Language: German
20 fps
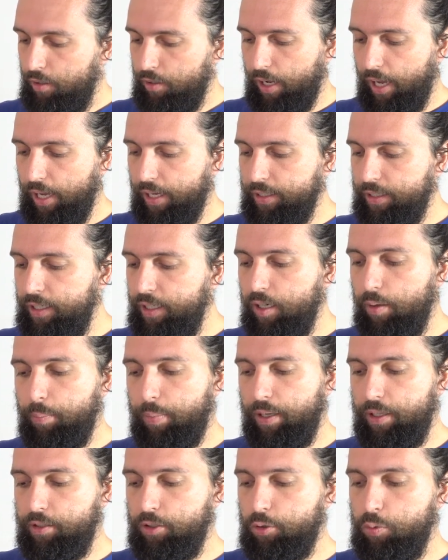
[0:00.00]
8
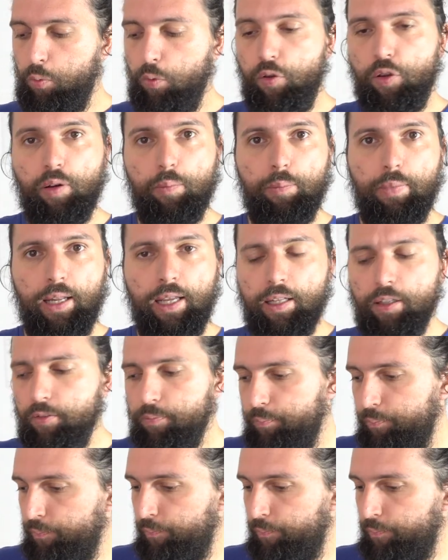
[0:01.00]
GB Cruiser Blade